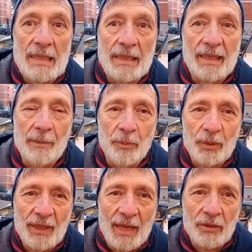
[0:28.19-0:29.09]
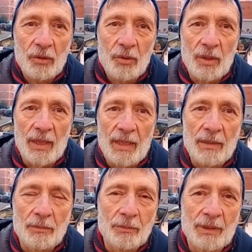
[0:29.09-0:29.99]
che ha portato
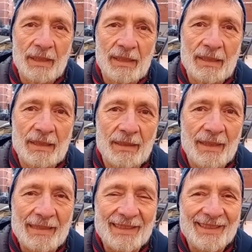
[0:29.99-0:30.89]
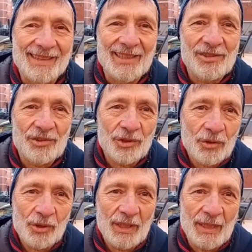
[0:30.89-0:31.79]
a una
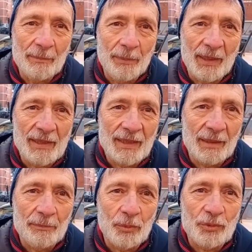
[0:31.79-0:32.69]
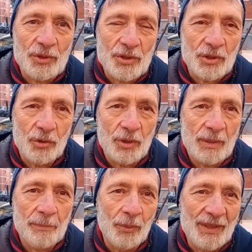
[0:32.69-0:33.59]
astensione dal prendere
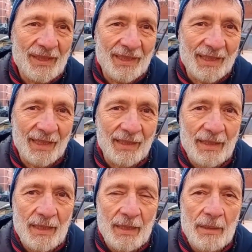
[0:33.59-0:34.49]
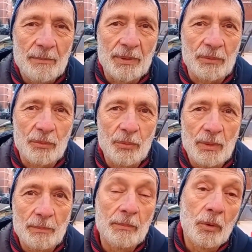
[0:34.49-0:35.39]
posizione politica per
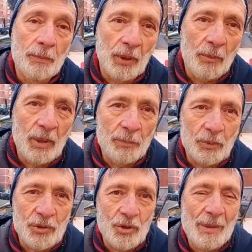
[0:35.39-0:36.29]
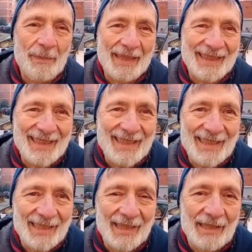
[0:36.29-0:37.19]
cui, o perlomeno posizione
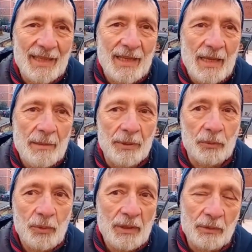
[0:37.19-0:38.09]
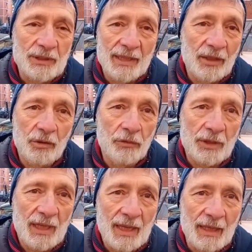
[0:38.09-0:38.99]
partitica, per cui non si è andato a
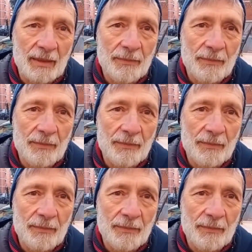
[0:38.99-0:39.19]
votare.